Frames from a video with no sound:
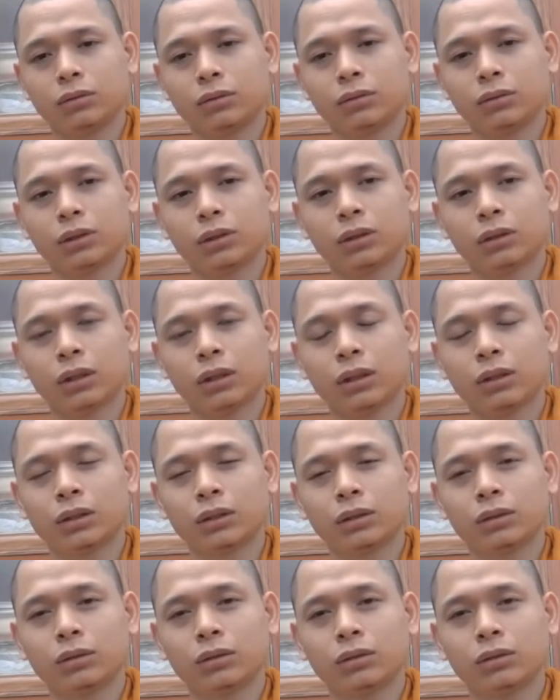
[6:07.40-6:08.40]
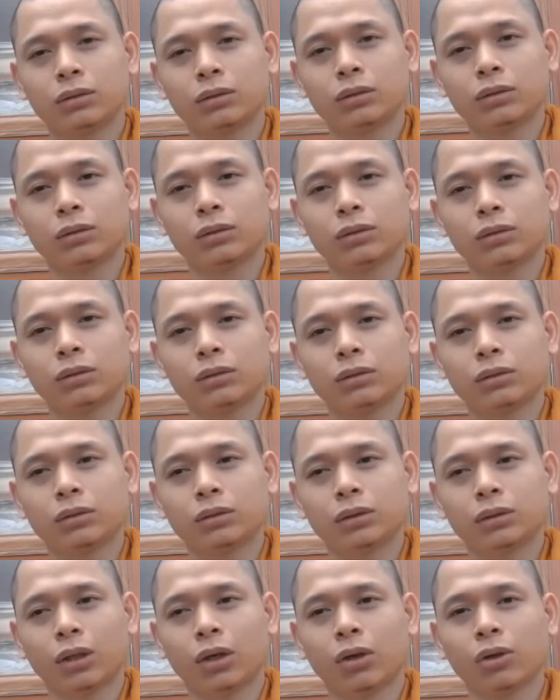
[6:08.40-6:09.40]
sư có thể sư
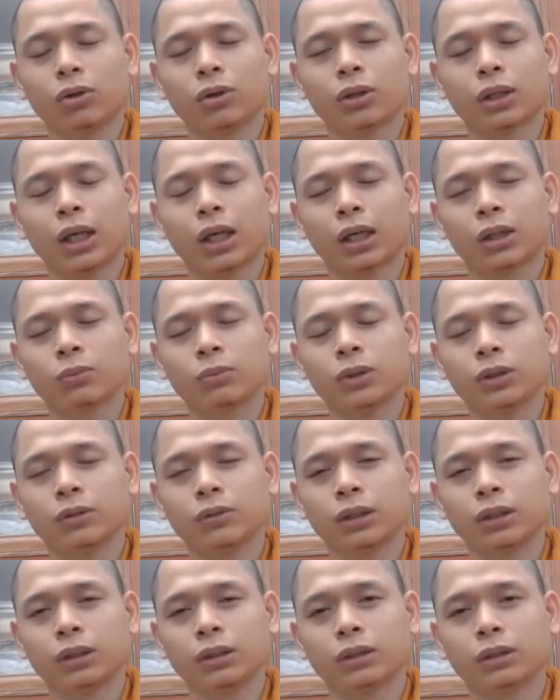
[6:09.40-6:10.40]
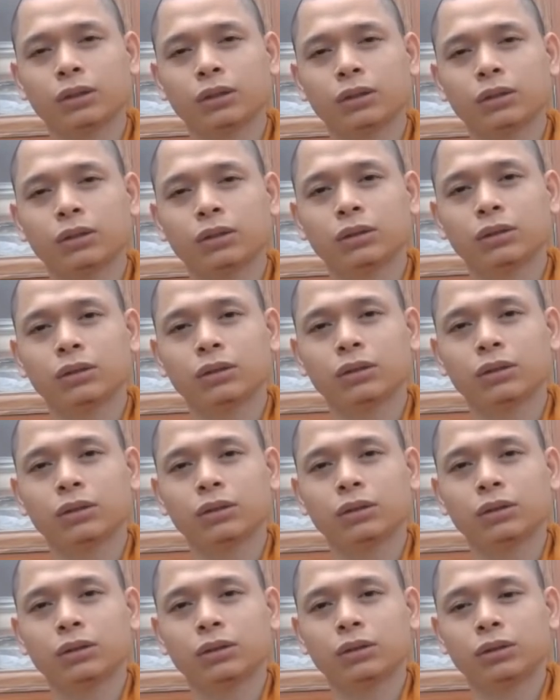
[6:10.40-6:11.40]
hỏi online cũng được vậy
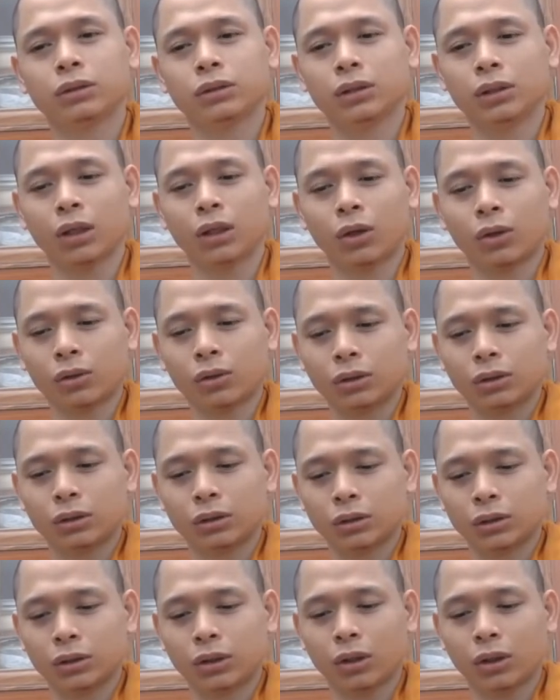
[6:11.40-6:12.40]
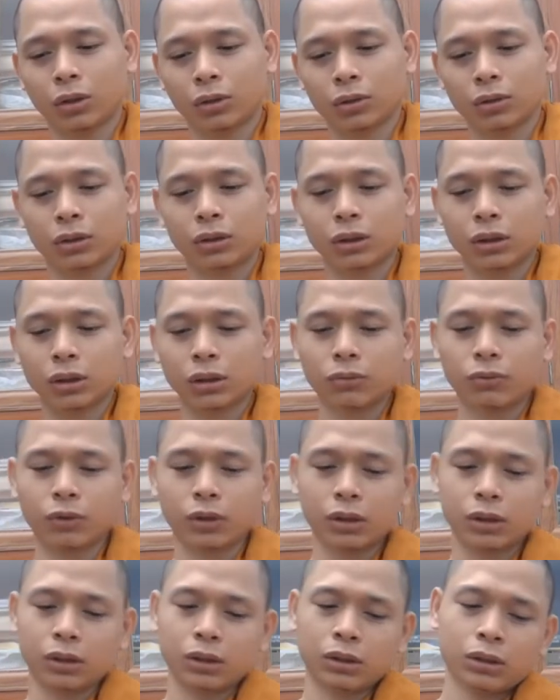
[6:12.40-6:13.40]
sư gọi sư gọi cho những cái
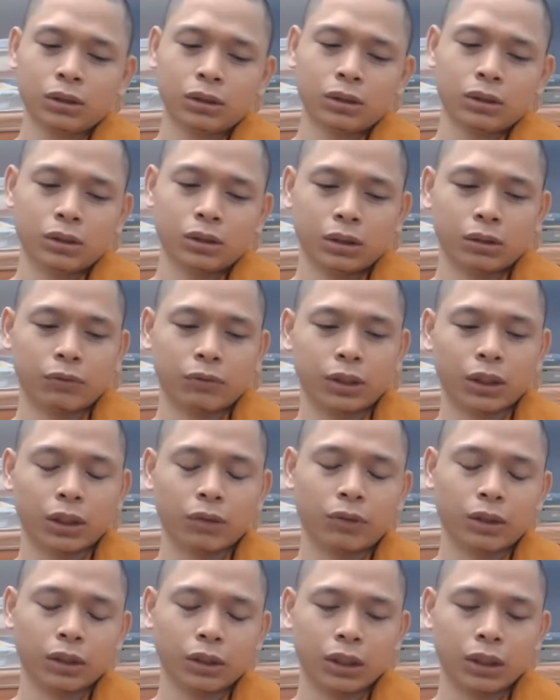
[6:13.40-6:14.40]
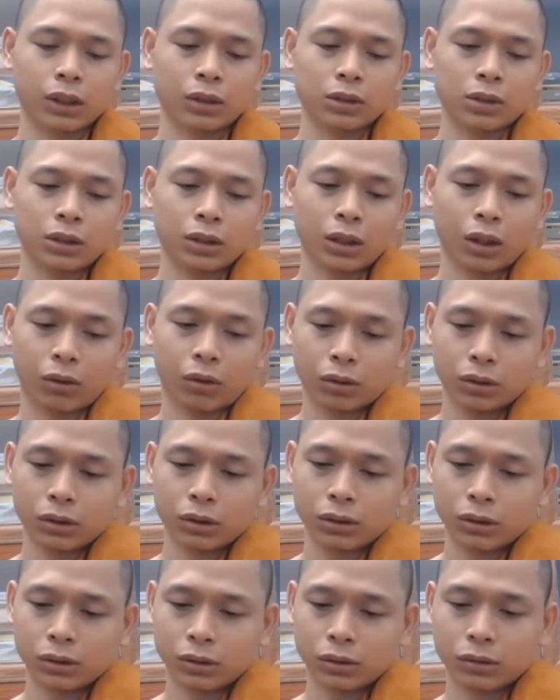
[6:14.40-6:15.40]
vị à, vị này vị kia sư
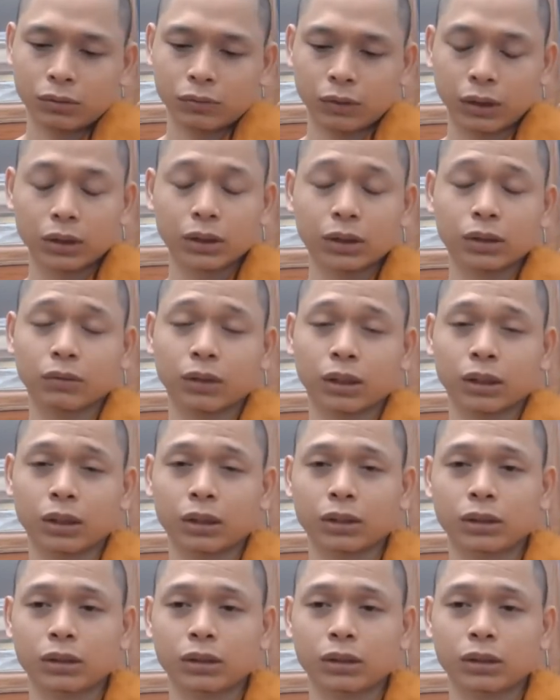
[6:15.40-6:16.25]
hỏi vẫn được vậy